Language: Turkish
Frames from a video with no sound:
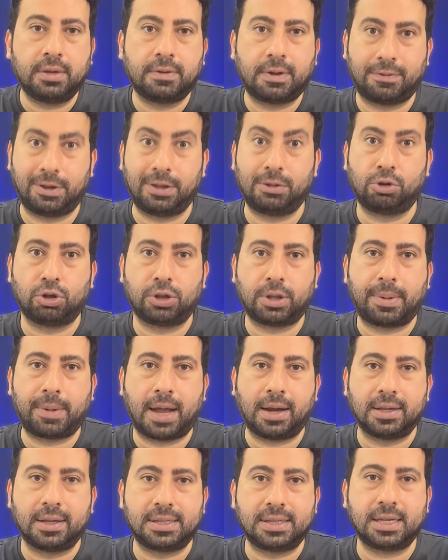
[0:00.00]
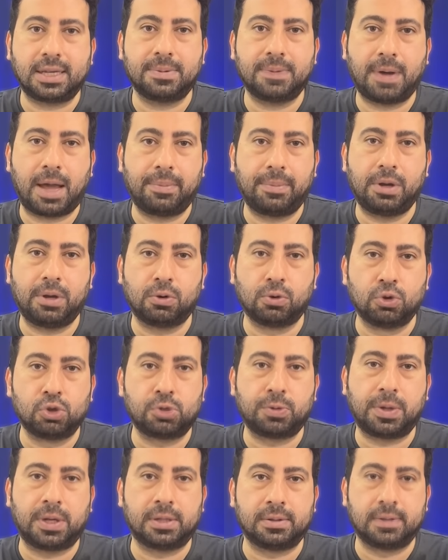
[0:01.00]
ve videoda beğendiysek beğenmeyi
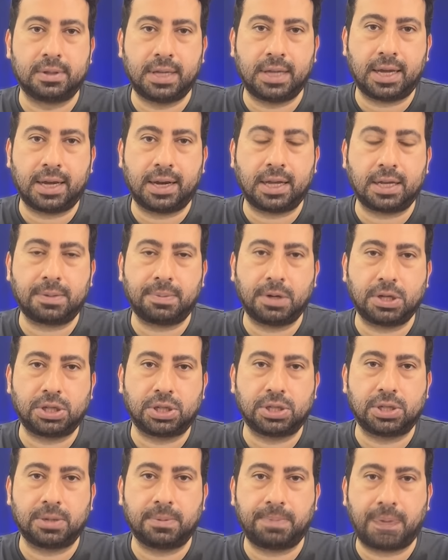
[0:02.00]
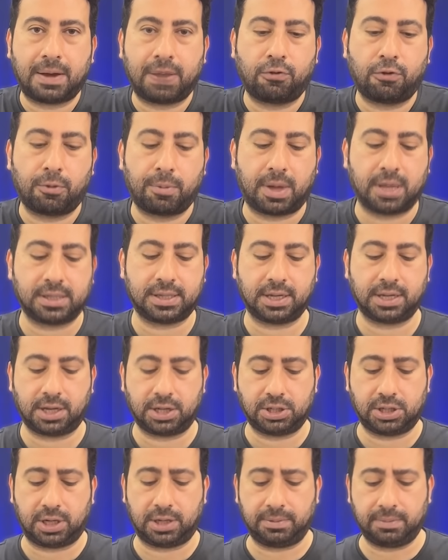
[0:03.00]
unutmayalım diyerek Beşiktaş'ın performansına
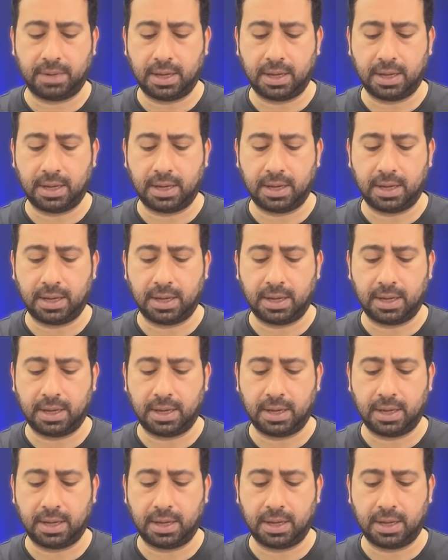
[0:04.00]
geçelim.